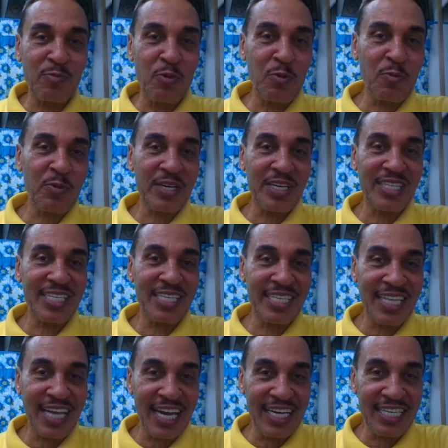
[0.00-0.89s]
ممكن
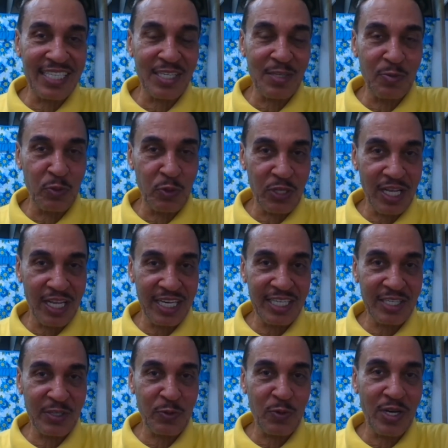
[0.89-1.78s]
تتعذب
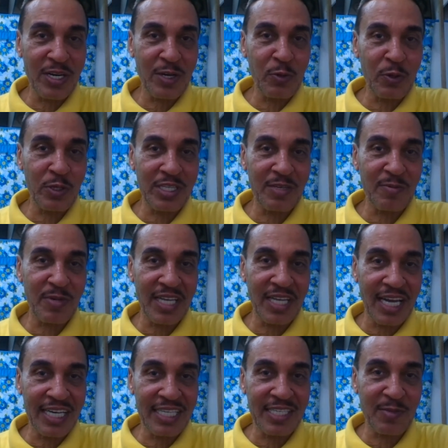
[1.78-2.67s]
وتلاقيش وأنا كنت
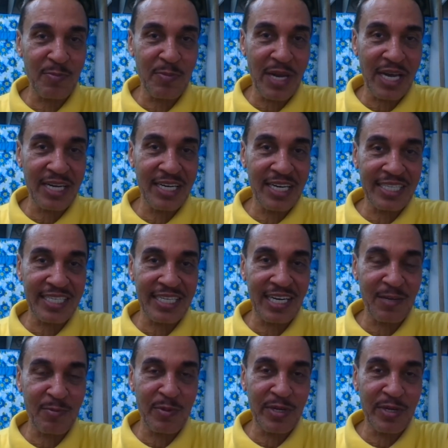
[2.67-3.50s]
بتعذب مع الناس اللي